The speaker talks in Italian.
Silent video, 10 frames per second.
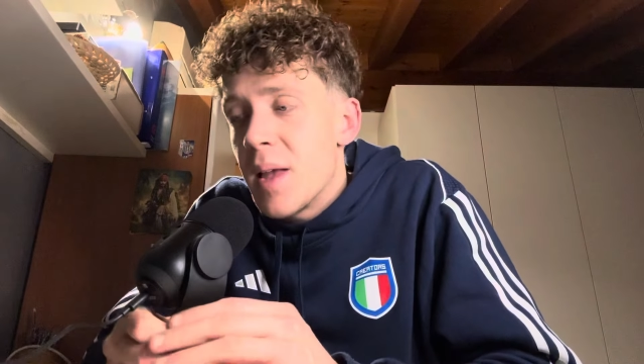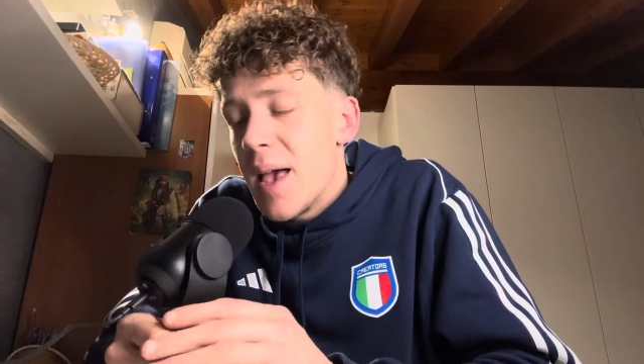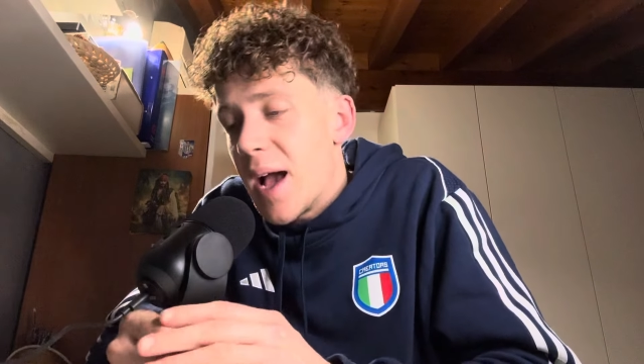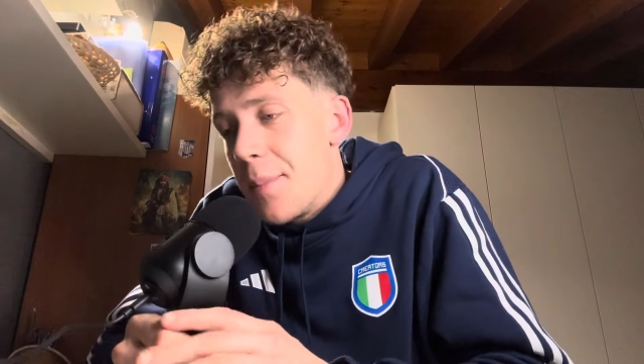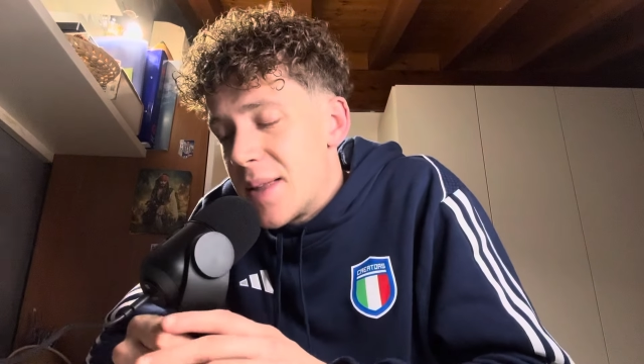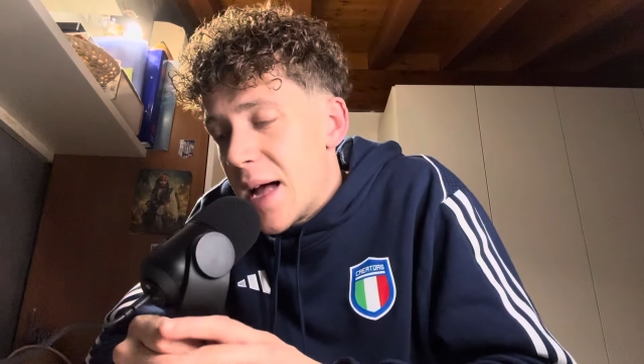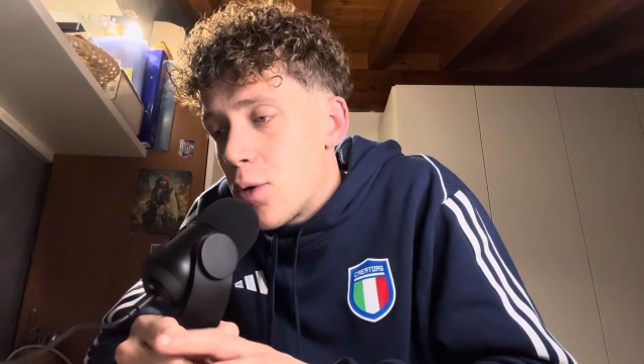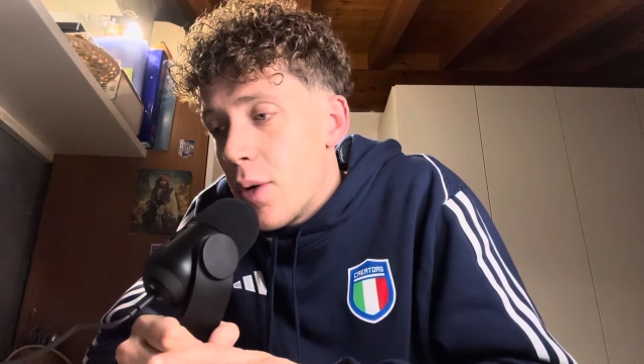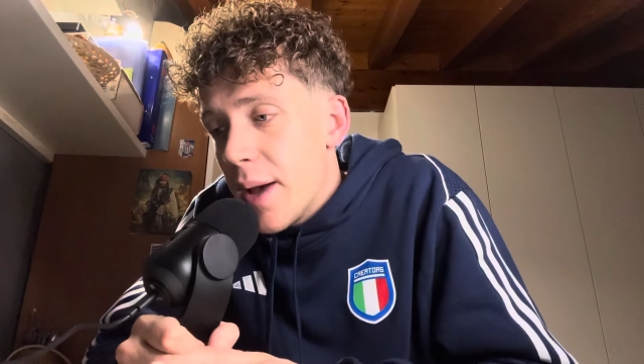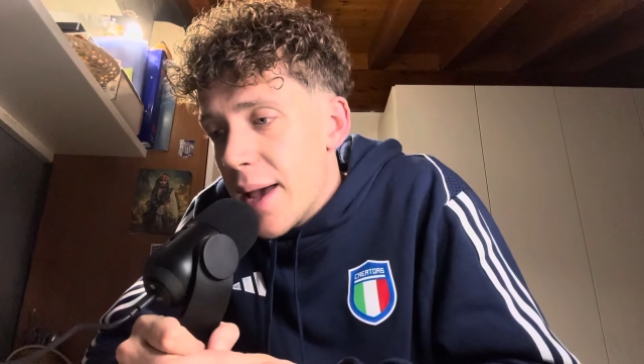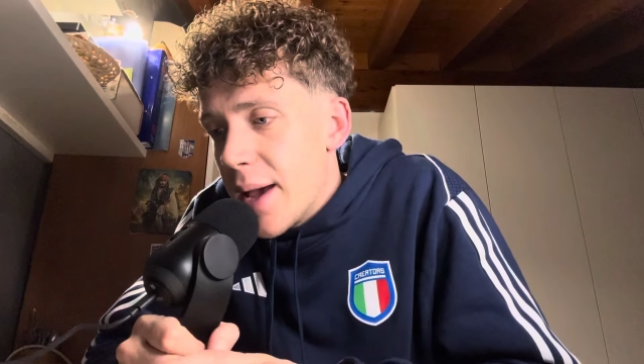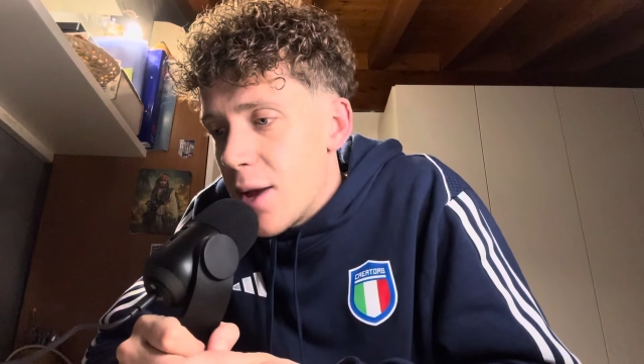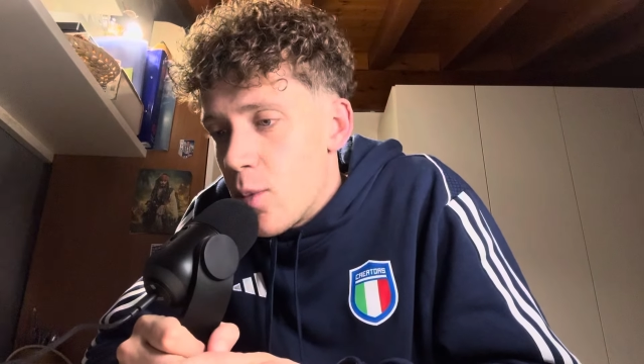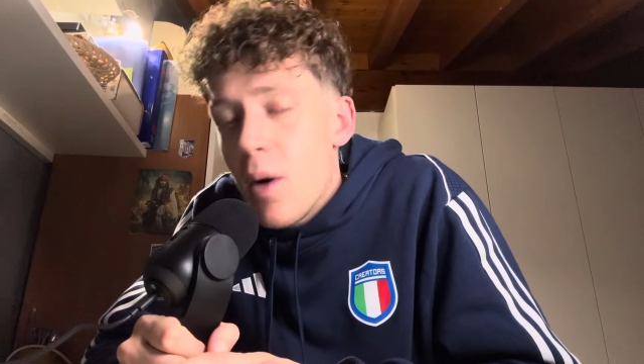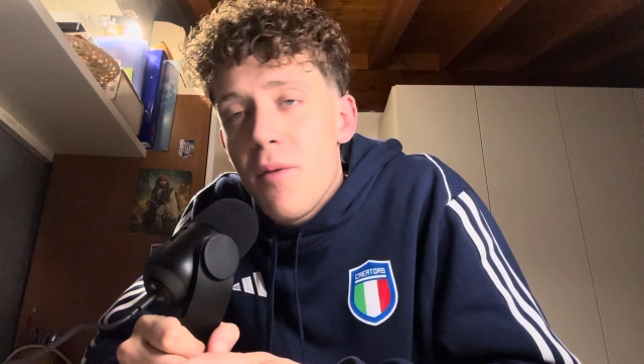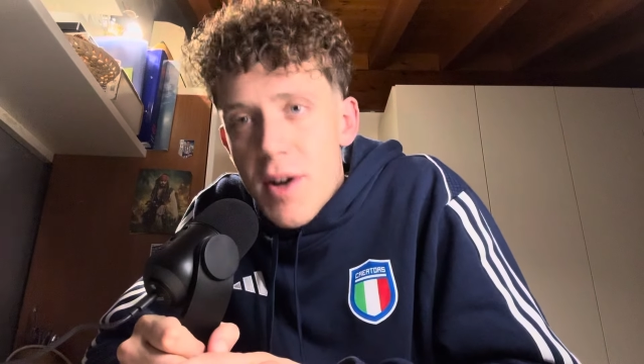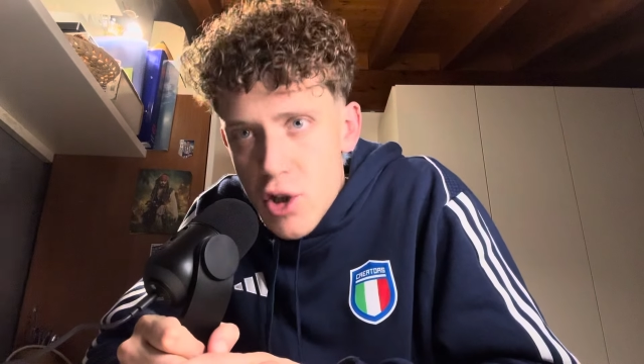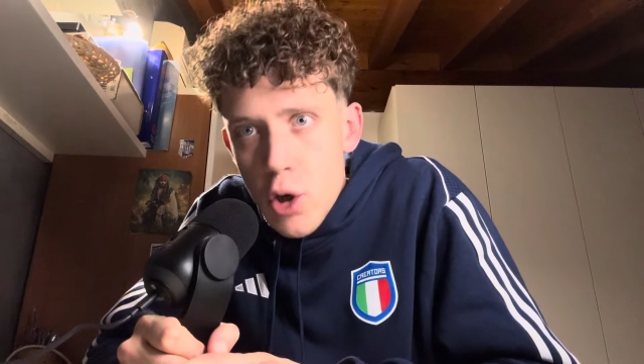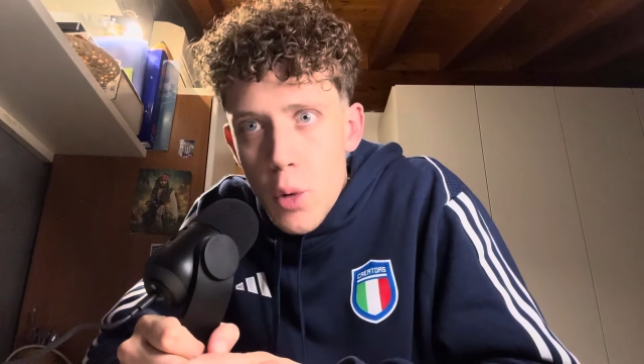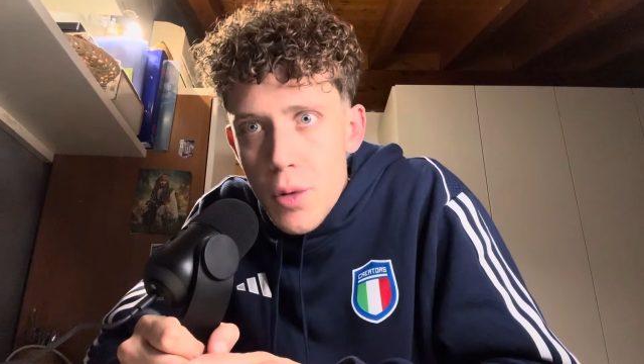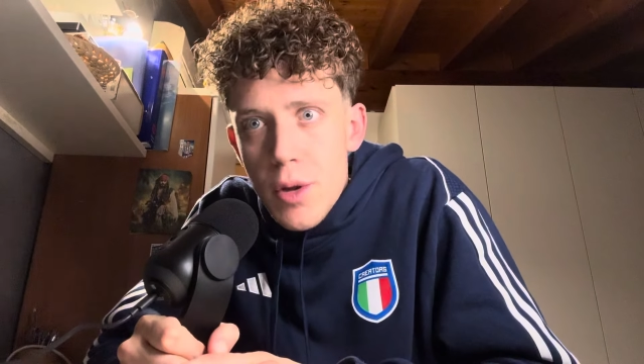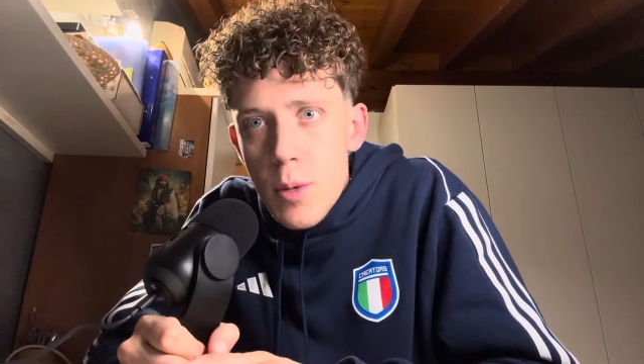È capitato e dobbiamo farci i conti,